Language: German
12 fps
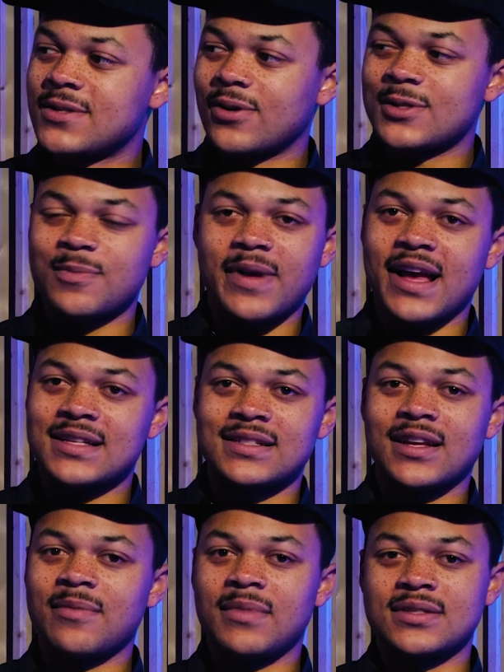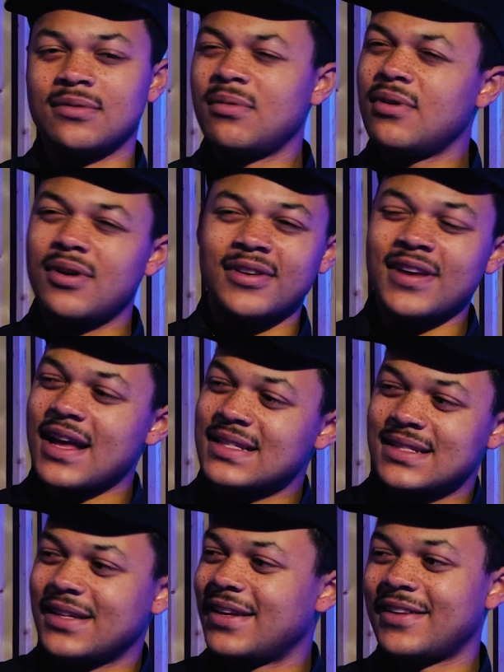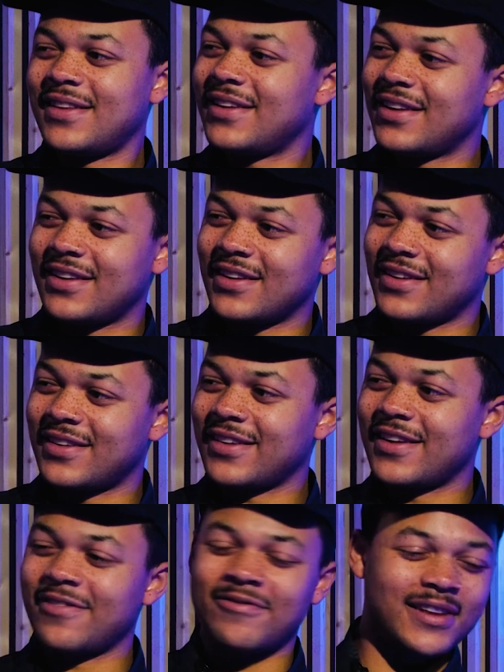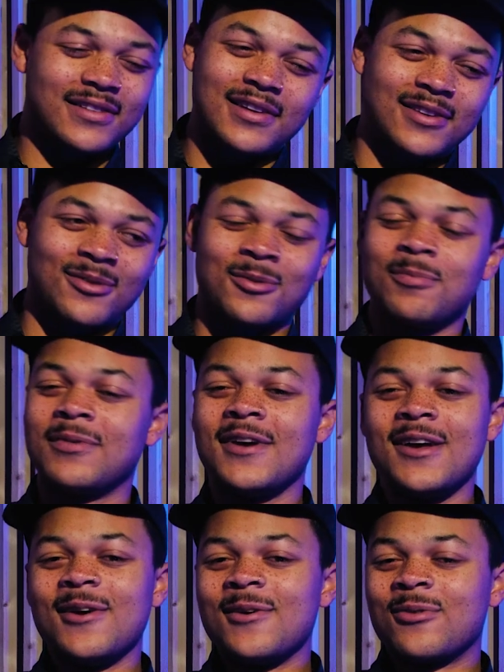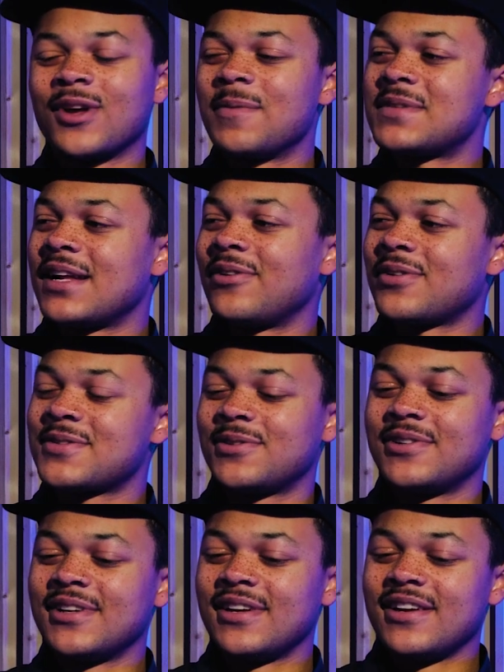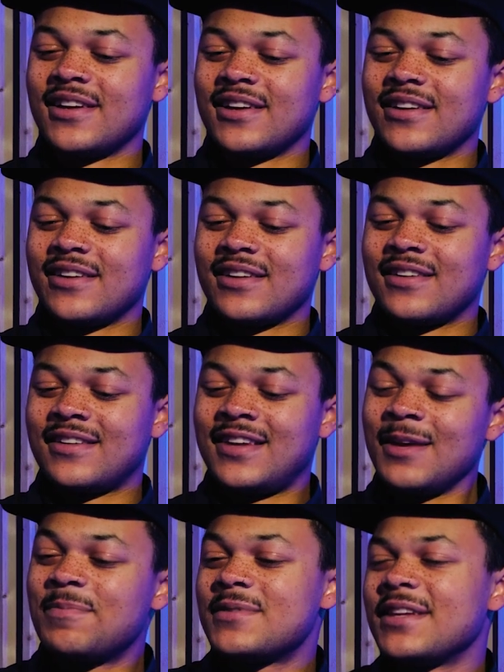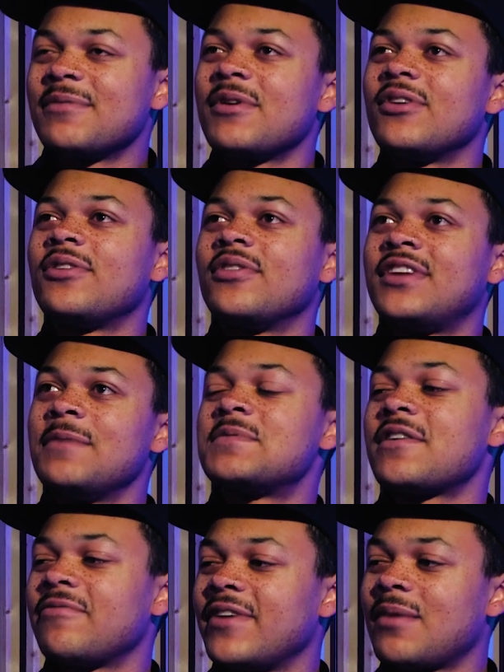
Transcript: Songs über Ex sind ja immer so, oh, ich hasse dich, da, da, da, yeah, fick dich. Und du, du, gibst halt noch so Tipps, nicht nur, nicht nur Tipps auf dem